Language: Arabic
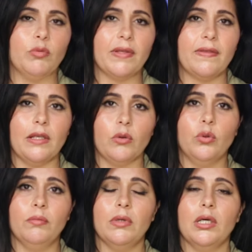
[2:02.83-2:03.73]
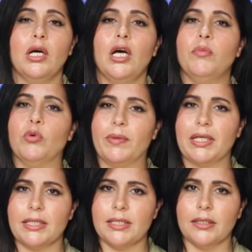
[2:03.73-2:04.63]
ممثلهم أبو
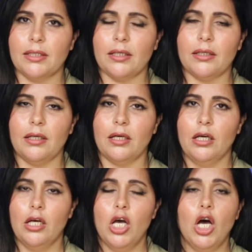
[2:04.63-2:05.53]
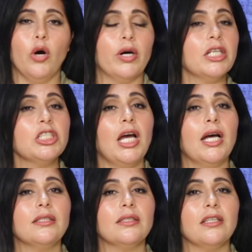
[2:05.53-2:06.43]
بكر الصديق
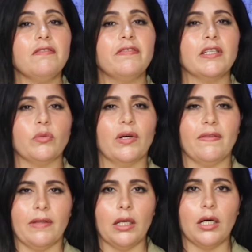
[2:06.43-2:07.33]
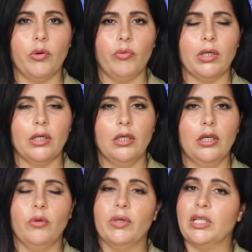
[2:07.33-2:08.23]
ورجحت كفة هذا القول
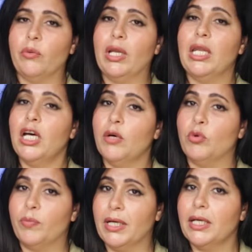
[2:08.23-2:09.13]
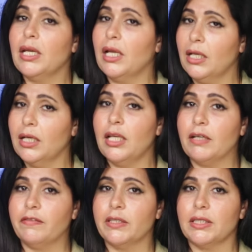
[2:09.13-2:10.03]
وتولى أبو بكر
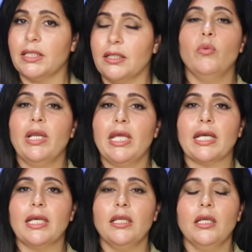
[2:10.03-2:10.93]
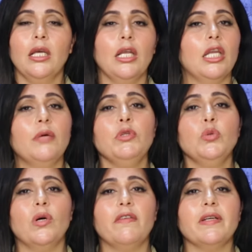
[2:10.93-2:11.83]
الخلافة ولكن لم
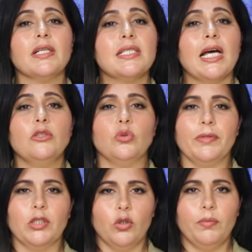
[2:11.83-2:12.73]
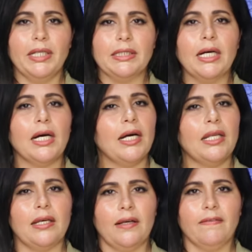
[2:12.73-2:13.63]
يوافق سعد بن عبادة
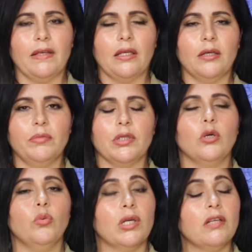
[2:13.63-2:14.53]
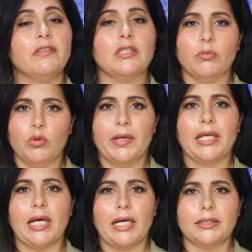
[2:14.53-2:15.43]
على هذا الأمر ورفض
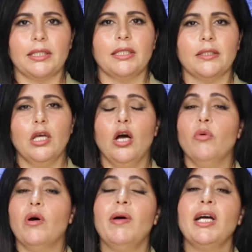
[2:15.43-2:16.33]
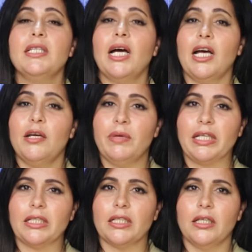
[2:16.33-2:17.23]
مبايعته وبعد
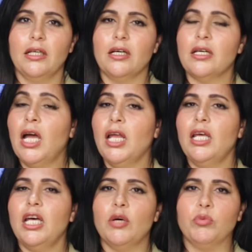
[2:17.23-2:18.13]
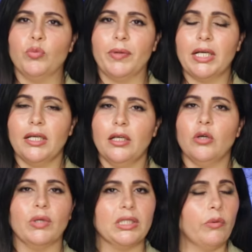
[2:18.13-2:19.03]
عامين رحل أبو بكر
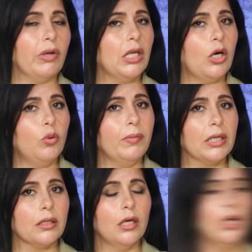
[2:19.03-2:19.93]
وتولى عمر